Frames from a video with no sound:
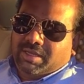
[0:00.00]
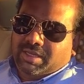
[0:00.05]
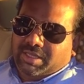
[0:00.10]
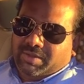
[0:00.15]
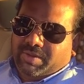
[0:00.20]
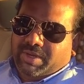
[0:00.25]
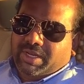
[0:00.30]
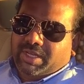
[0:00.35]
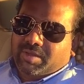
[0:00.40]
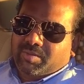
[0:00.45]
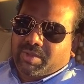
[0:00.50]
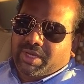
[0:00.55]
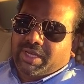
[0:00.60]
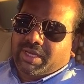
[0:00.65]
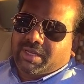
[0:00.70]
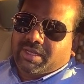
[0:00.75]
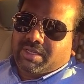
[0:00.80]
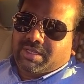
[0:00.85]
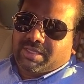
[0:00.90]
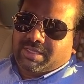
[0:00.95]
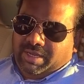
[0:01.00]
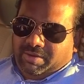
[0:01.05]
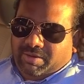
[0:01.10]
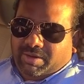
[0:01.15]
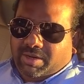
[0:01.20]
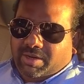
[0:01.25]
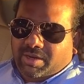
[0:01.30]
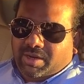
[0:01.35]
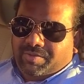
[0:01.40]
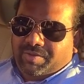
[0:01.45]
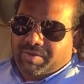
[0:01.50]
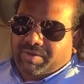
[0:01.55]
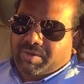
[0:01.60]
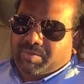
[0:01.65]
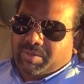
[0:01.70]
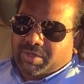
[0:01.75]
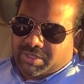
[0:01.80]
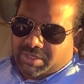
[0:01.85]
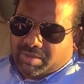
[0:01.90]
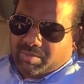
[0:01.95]
இது வரைக்குமே செவன் ஹண்ட்ரட் அண்ட் ஃபிஃப்டி
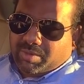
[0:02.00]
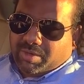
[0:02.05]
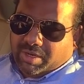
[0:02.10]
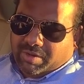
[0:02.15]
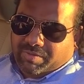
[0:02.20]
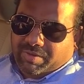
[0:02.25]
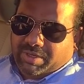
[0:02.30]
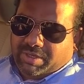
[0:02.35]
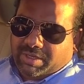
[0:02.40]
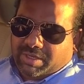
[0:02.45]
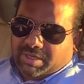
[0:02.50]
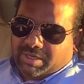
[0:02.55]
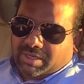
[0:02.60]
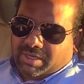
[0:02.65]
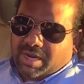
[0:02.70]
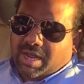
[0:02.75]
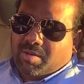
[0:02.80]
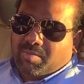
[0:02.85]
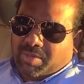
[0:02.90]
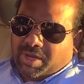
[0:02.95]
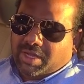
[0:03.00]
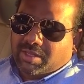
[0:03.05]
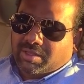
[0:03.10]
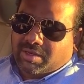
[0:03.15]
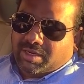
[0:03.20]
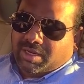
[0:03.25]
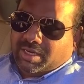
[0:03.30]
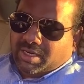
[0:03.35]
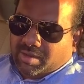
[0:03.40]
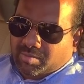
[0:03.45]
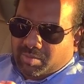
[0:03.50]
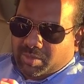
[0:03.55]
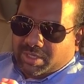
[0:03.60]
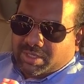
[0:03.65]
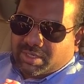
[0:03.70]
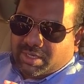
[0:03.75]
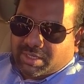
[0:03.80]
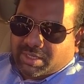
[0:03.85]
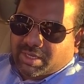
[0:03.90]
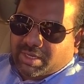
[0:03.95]
பர்சன்ட் ப்ராஃபிட் நான் பார்த்துருக்கேன்
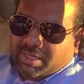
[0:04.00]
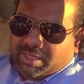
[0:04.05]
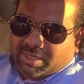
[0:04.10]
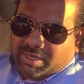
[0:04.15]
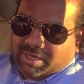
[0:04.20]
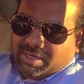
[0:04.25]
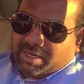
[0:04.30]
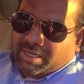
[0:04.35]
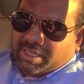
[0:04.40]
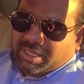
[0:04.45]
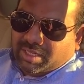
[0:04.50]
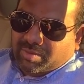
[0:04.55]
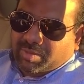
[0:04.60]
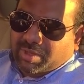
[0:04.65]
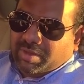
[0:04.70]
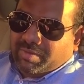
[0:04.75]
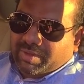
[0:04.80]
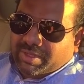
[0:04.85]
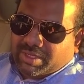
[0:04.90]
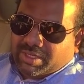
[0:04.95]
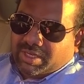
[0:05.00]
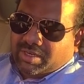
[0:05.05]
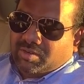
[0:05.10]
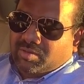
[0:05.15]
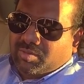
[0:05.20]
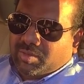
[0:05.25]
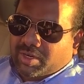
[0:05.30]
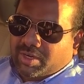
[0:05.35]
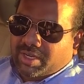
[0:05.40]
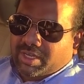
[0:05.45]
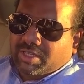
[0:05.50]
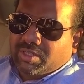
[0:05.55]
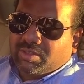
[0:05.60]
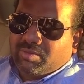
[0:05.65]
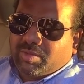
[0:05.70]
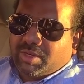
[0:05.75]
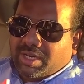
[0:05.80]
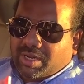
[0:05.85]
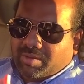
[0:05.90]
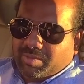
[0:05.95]
நம்பர்ஸில் நான் எதுவுமே வித்ராவும் இல்லை
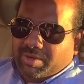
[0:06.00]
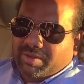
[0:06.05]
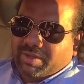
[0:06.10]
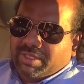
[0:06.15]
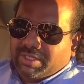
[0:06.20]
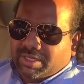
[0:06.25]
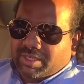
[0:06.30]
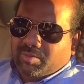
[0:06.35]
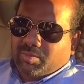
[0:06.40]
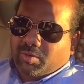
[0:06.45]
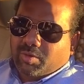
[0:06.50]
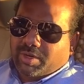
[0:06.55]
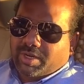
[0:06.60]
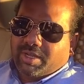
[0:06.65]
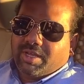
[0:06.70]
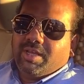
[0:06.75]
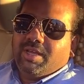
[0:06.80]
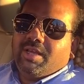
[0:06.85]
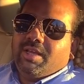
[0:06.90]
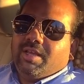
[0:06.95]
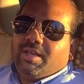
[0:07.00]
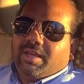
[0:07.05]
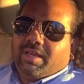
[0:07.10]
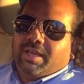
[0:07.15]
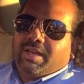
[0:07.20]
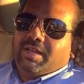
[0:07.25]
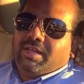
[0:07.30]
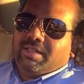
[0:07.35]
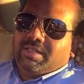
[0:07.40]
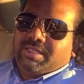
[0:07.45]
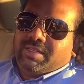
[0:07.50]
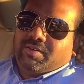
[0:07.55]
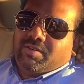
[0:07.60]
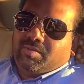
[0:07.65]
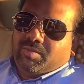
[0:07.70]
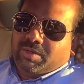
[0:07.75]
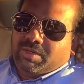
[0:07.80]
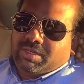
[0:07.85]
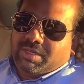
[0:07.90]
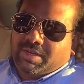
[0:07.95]
எதுவும் இல்லை அப்படியே வச்சிருக்க போகிறேன் எனக்கு அந்த
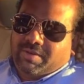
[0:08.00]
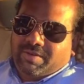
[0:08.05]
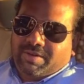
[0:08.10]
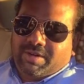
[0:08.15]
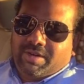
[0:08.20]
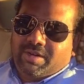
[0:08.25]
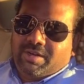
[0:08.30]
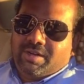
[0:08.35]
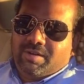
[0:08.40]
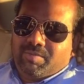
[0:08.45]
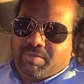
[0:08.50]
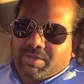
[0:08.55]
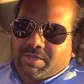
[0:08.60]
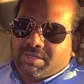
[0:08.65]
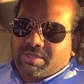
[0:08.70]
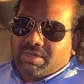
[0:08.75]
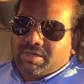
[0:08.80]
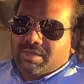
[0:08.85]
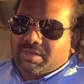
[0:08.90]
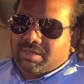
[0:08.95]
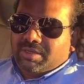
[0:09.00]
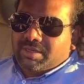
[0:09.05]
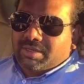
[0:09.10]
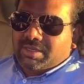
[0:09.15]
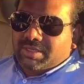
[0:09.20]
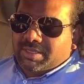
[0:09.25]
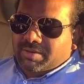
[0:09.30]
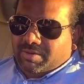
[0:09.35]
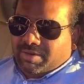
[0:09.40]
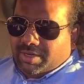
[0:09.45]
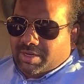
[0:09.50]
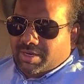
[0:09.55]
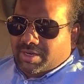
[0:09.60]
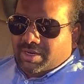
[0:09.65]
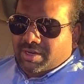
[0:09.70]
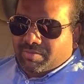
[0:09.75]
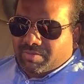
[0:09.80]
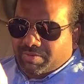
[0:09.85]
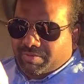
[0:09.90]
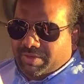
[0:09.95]
செவன் செவன் ஹண்ட்ரட் பர்சன்ட் செவன்
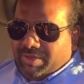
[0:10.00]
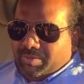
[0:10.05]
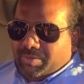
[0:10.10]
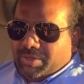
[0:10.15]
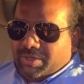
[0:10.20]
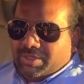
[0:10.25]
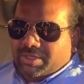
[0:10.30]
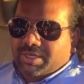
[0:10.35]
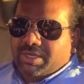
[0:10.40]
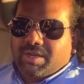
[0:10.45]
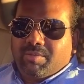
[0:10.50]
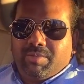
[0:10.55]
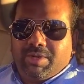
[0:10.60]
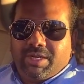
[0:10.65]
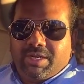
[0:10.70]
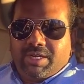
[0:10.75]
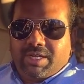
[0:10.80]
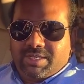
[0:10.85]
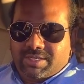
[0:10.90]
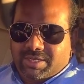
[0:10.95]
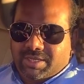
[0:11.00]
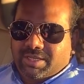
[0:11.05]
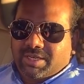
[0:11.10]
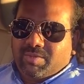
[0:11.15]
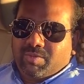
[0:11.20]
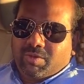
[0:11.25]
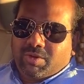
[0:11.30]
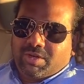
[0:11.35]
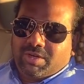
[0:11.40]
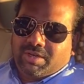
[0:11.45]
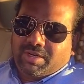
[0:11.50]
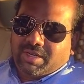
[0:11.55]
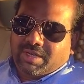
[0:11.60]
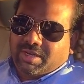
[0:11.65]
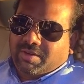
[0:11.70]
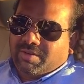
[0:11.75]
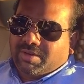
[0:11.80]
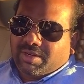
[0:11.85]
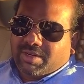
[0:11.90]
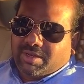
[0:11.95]
ஹண்ட்ரட் அண்ட் ஃபிஃப்டி பர்சன்ட் அப்படியே நஷ்டத்தில் போனாலும் எனக்கு
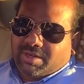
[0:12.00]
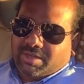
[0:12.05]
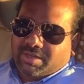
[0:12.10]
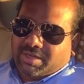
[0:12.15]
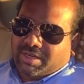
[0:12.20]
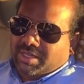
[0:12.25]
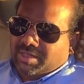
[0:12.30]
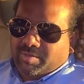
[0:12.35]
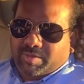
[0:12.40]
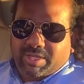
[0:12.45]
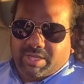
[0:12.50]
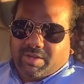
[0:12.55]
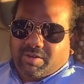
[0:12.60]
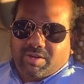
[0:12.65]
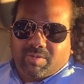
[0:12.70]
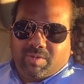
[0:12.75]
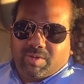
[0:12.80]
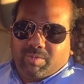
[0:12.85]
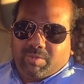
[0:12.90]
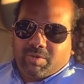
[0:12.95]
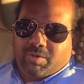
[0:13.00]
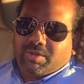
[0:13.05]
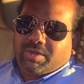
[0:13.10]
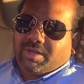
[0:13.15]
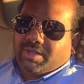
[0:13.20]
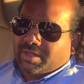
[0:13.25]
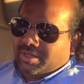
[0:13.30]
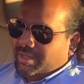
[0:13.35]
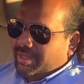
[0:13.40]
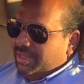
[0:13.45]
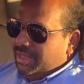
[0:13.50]
கவலை இல்லை நான் அதை பற்றி கவலைப்பட போகிறதில்ல